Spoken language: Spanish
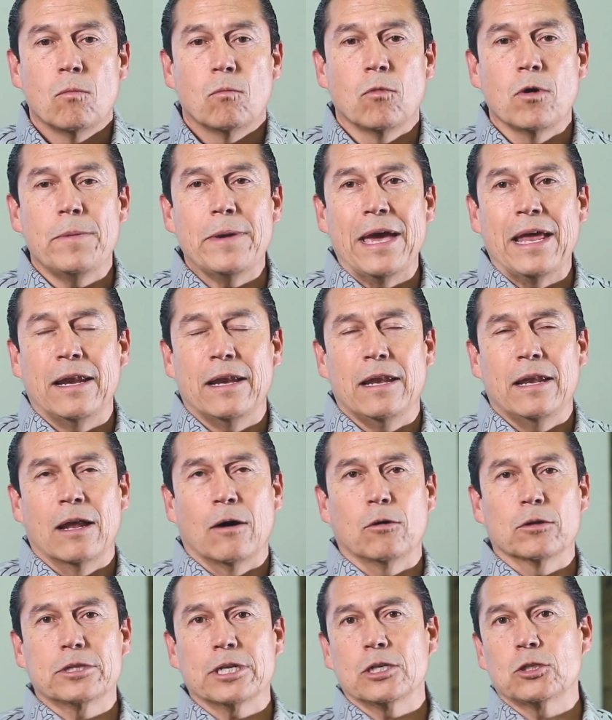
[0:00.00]
Muy bien,
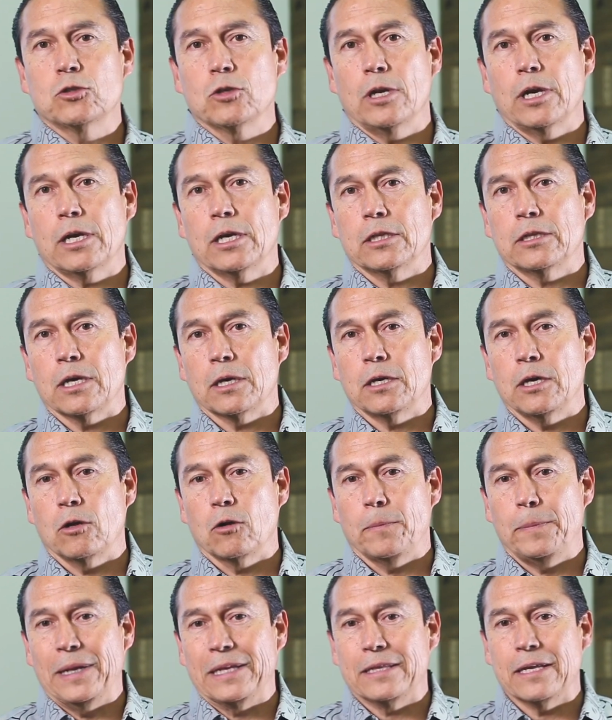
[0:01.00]
la otra historia que te
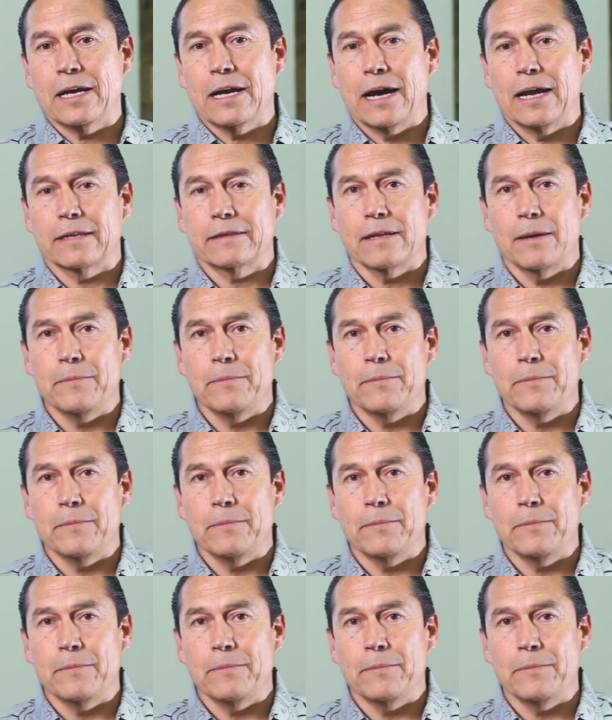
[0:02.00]
quiero platicar